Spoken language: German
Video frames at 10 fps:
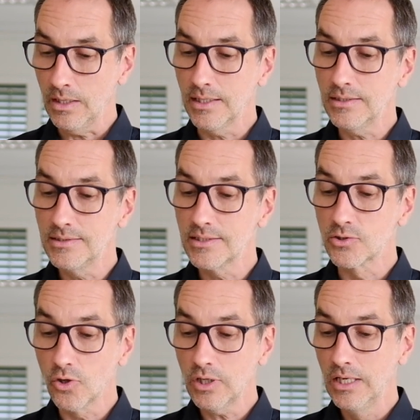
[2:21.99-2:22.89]
Ja,
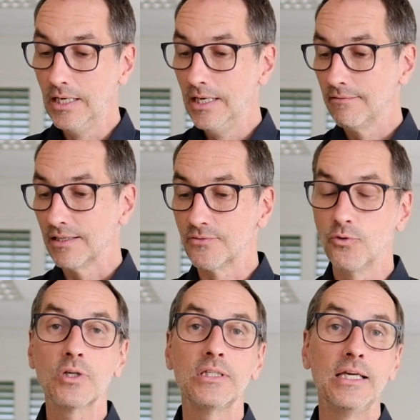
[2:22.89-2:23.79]
dieses Dock, was
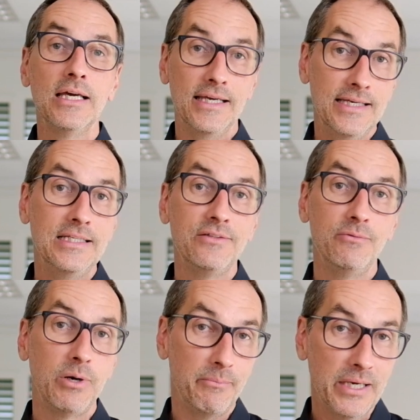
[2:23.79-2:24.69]
wirklich ähnlich
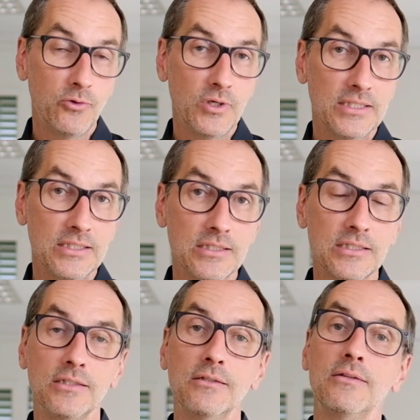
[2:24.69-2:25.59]
wie bei macOS
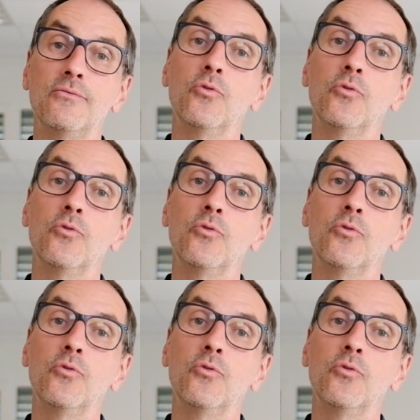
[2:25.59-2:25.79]
ist, ne,